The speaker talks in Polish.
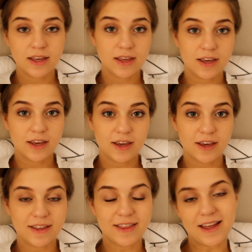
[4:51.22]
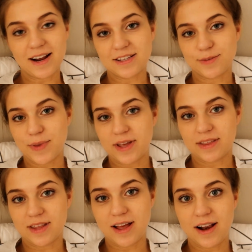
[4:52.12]
i teraz
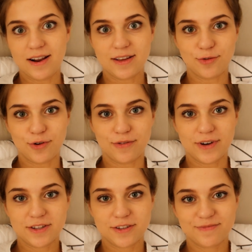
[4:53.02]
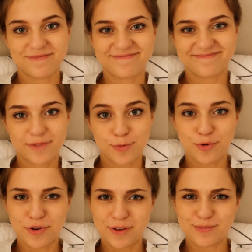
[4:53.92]
będę leniuchować
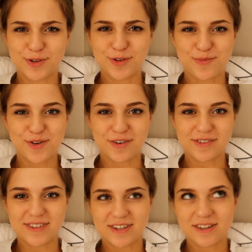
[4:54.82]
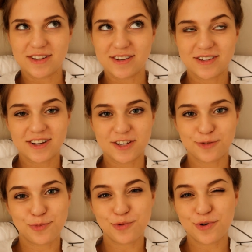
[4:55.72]
dopóki nie przyjdą moi rodzice, czyli jeszcze jakieś
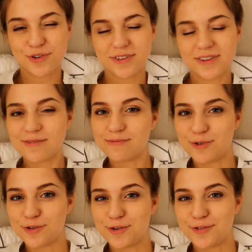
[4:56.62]
pół godziny, może